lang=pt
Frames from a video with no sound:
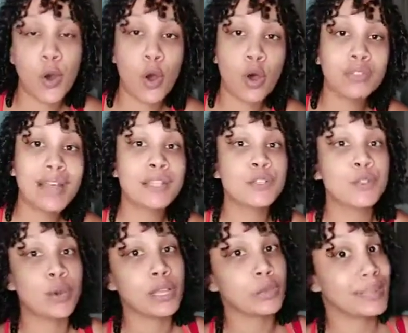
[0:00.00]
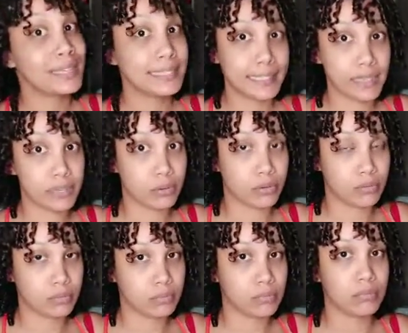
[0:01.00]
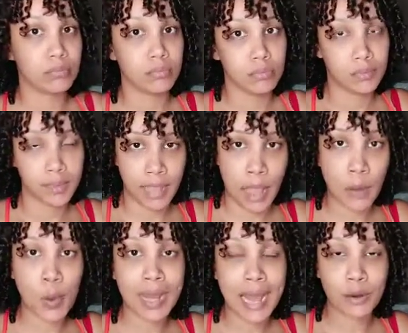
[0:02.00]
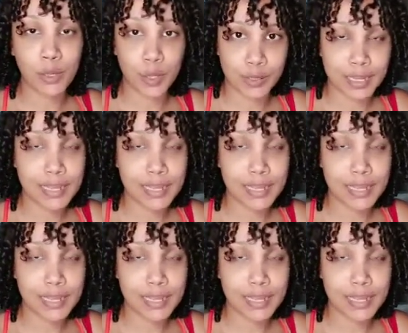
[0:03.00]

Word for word: ou das 8 às 5, que é o horário que eu